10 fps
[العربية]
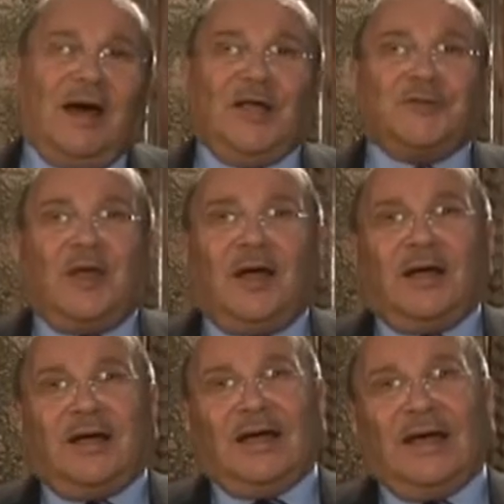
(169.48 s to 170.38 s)

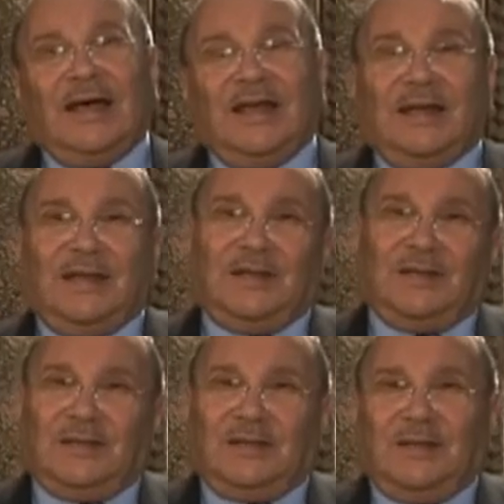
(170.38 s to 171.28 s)
أعطى
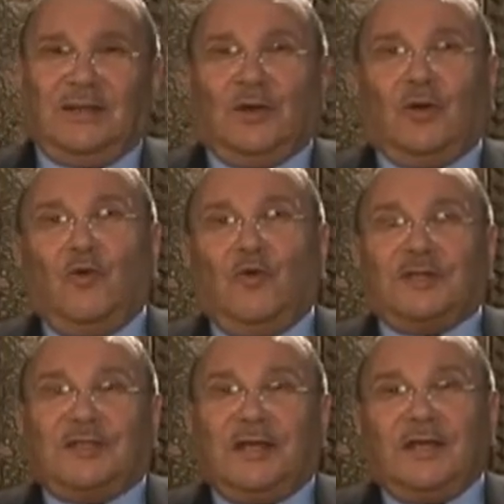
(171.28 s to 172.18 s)

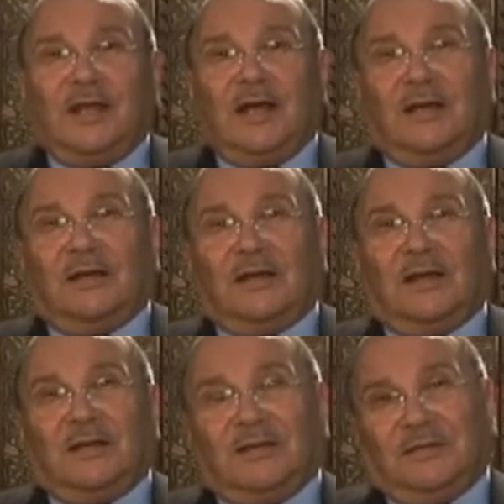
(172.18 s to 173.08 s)
القوة إلى
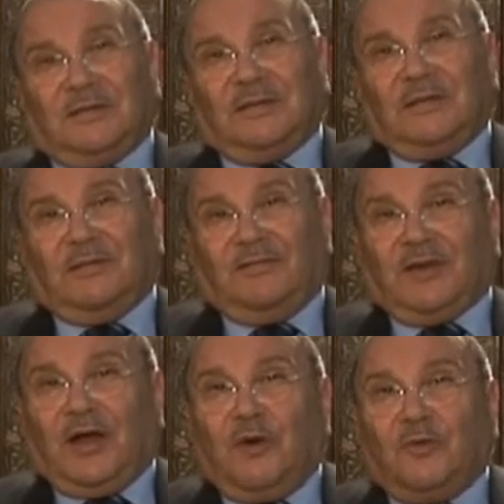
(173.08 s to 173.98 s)

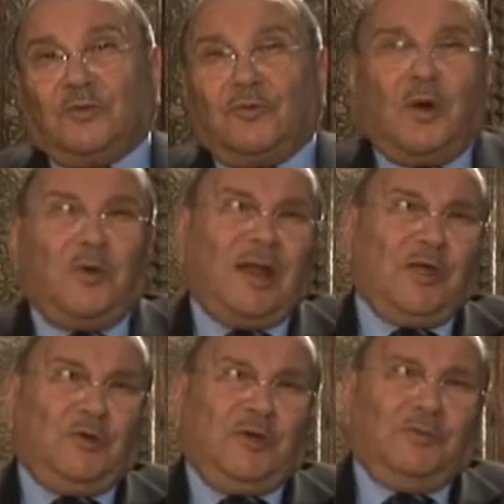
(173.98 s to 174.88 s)
فرعون وهو
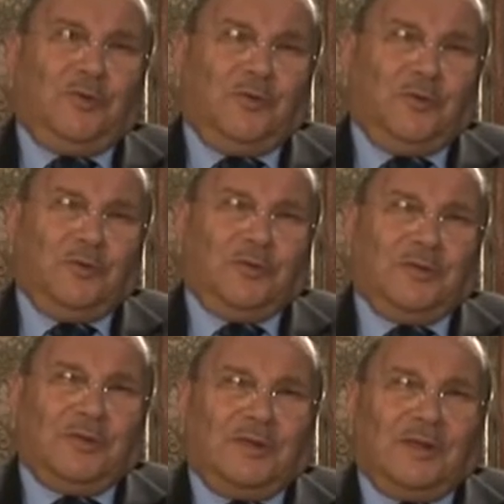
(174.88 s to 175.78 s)
لا يحبه
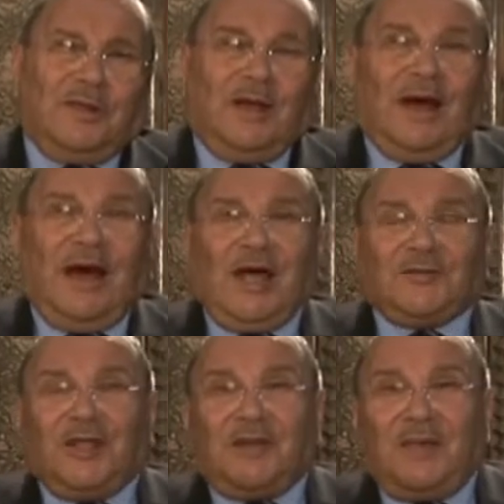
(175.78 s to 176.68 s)

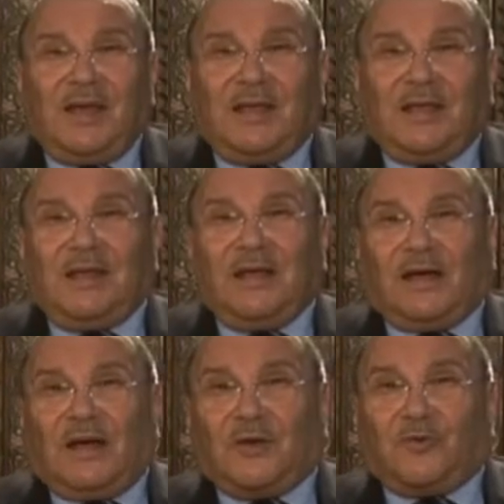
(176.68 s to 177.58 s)
أعطى المال
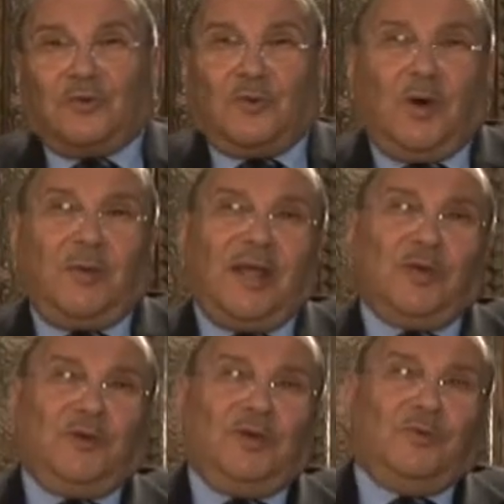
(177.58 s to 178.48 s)
إلى قارون وهو
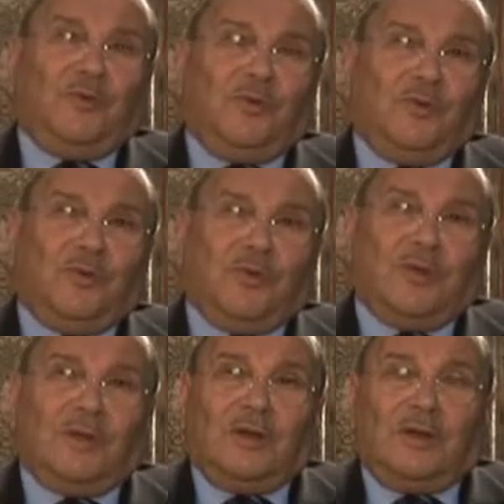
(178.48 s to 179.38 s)
لا يحبه
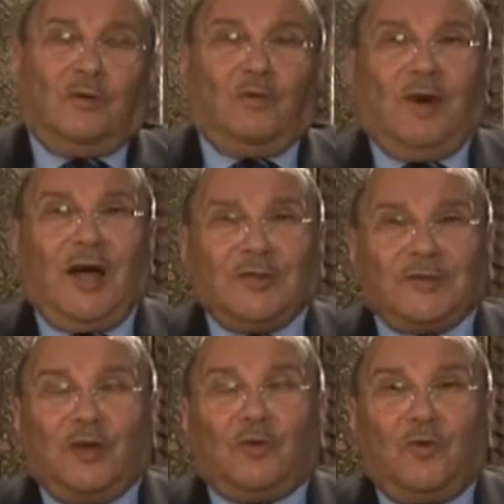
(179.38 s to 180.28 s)

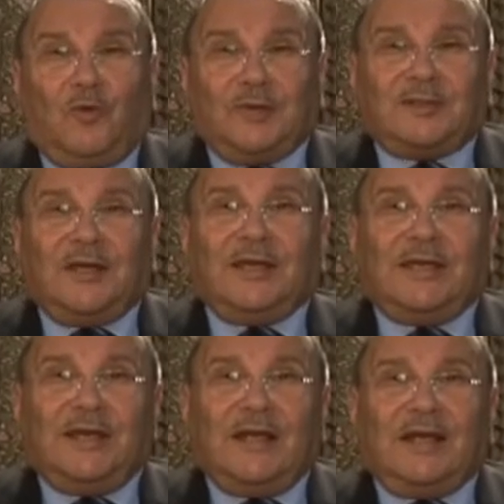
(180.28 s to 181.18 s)
وأعطى القوة
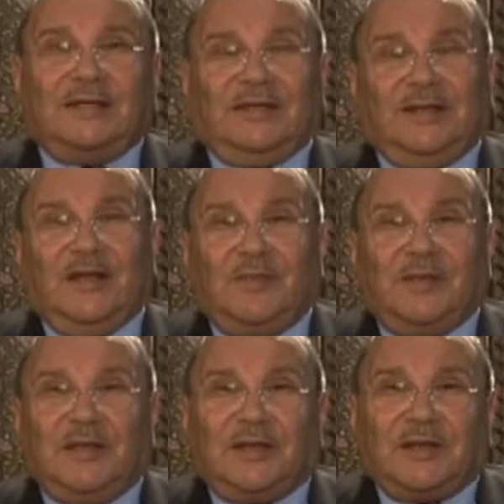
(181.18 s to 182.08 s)
إلى
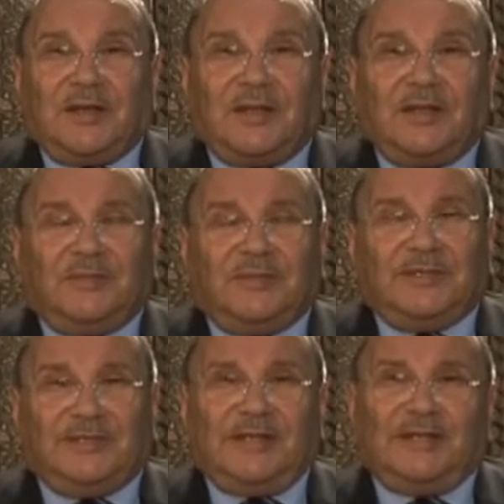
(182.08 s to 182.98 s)
نبي كريم
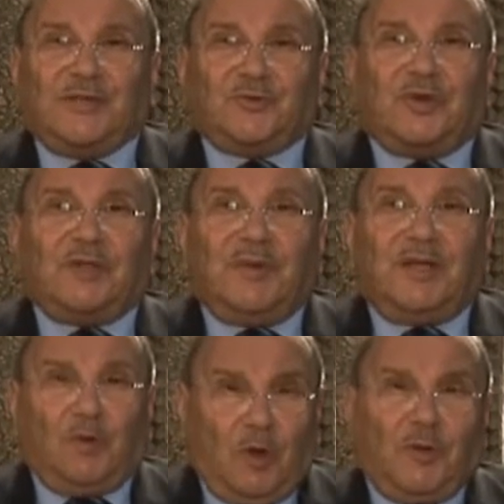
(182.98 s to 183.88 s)
سيدنا
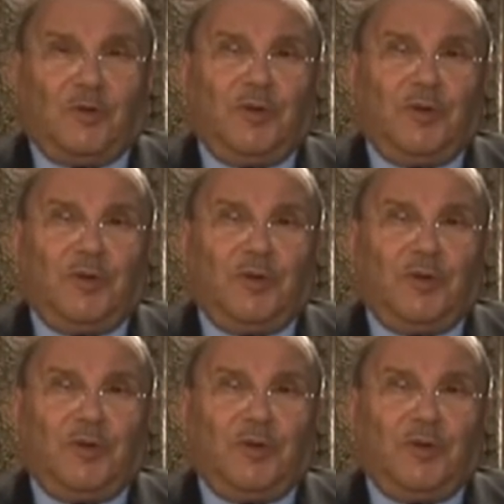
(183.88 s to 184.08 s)
سليمان وهو